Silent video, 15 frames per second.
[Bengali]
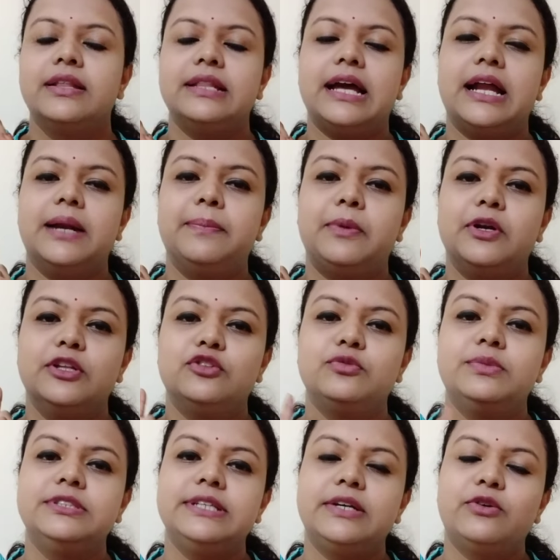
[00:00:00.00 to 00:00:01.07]
তারপরে
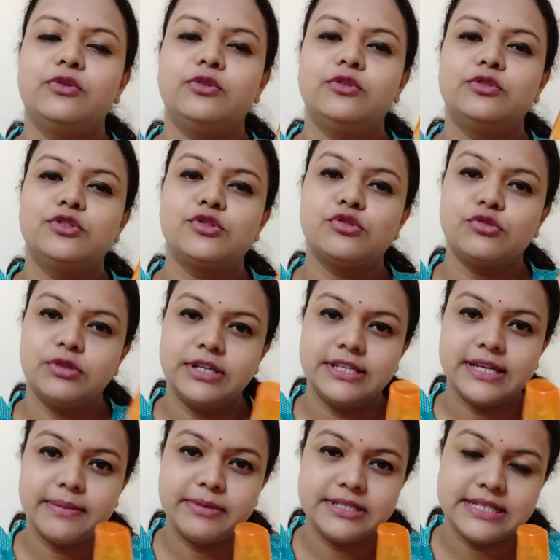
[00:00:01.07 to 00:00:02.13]
তুমি যে কোনো স্টোরে
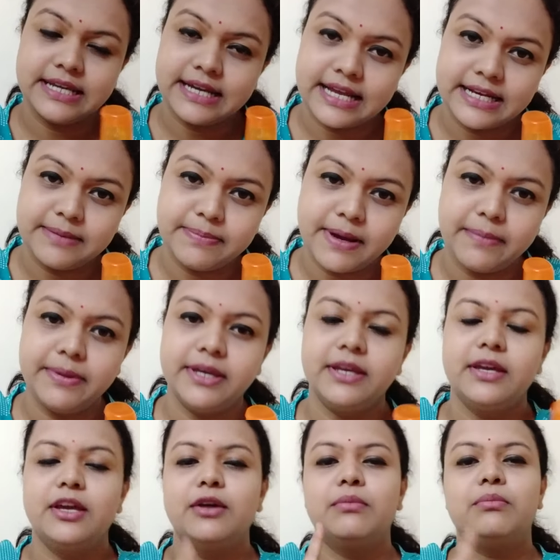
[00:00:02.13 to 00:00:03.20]
যাবে সেখানে পাবে
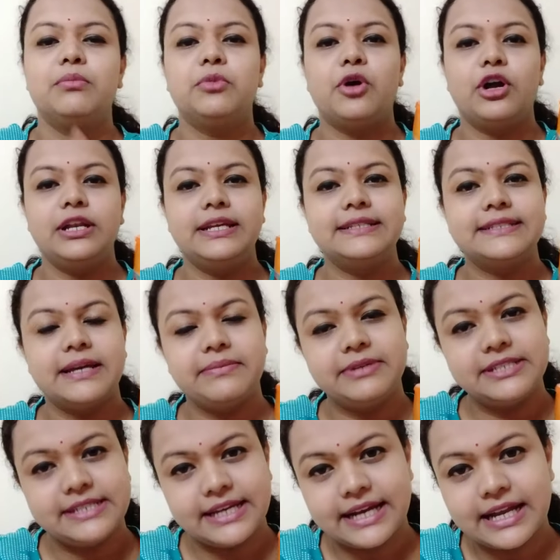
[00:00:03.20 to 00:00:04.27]
মলে যাবে
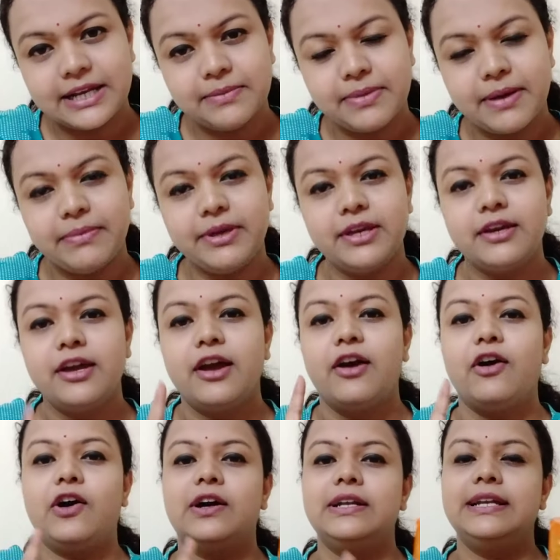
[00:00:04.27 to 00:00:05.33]
সেখানে পাবে
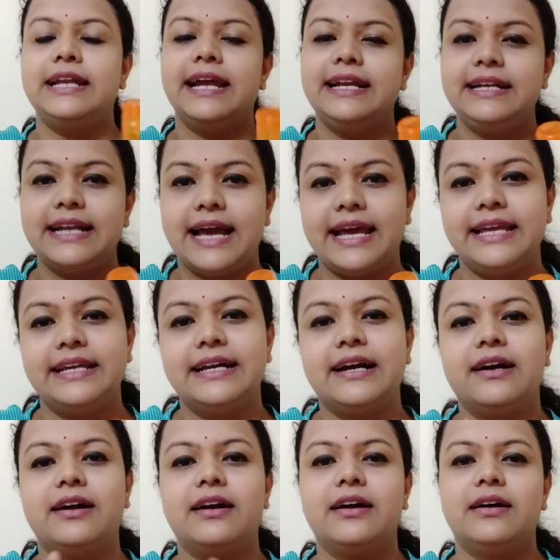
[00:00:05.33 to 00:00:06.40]
অনলাইন
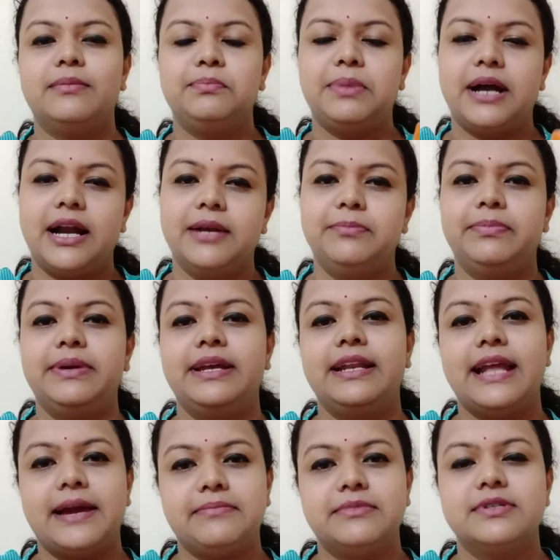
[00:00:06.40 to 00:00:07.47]
নাইকা পার্পেল
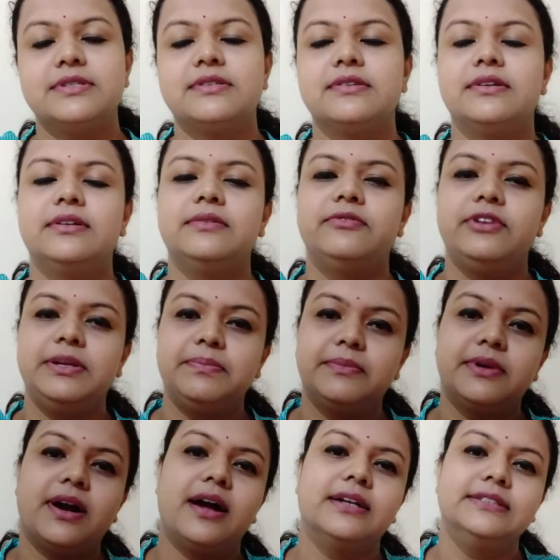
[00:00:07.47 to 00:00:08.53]
অ্যামাজন
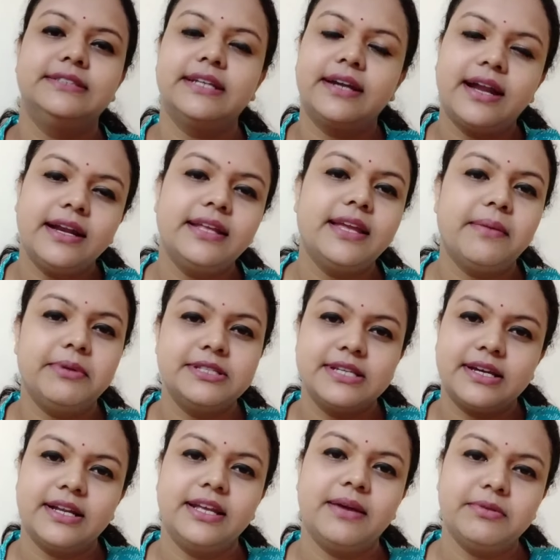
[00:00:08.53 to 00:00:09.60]
ফ্লিপকার্ট যেখানে যাবে
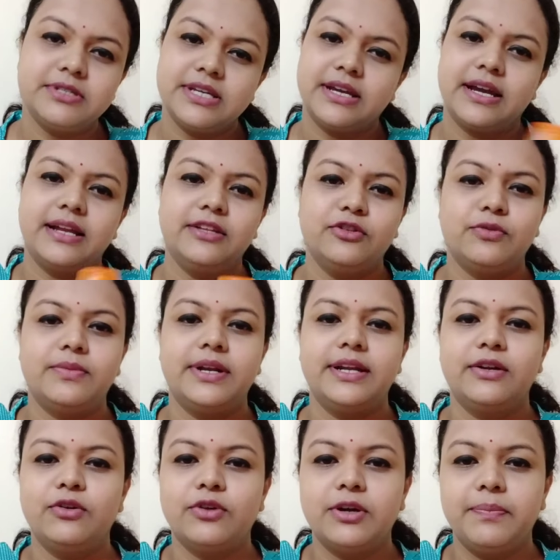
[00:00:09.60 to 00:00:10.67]
যেখানে যাবে সেখানেই তোমরা
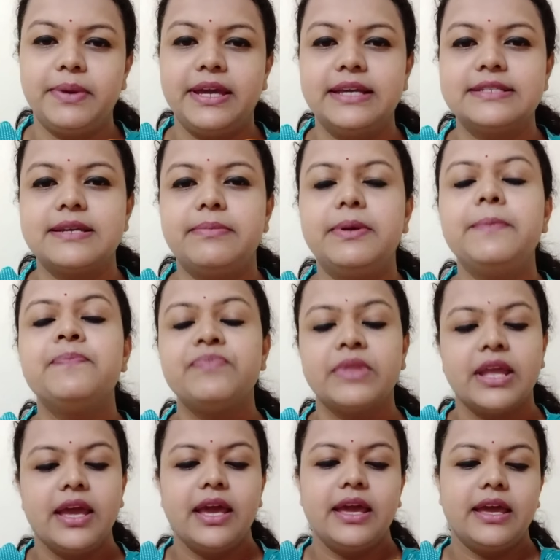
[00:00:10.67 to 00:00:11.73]
এগুলোকে পেয়ে যাবে
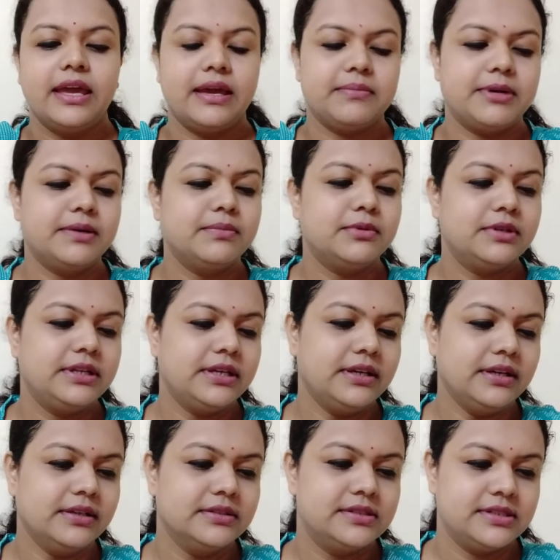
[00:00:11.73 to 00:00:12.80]
এবার বলি
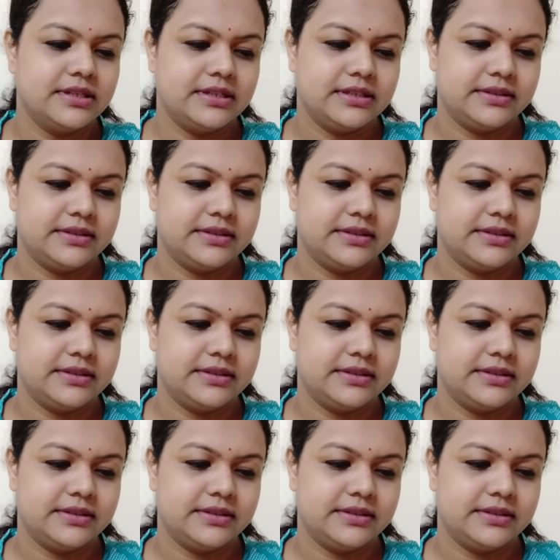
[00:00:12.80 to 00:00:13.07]
যে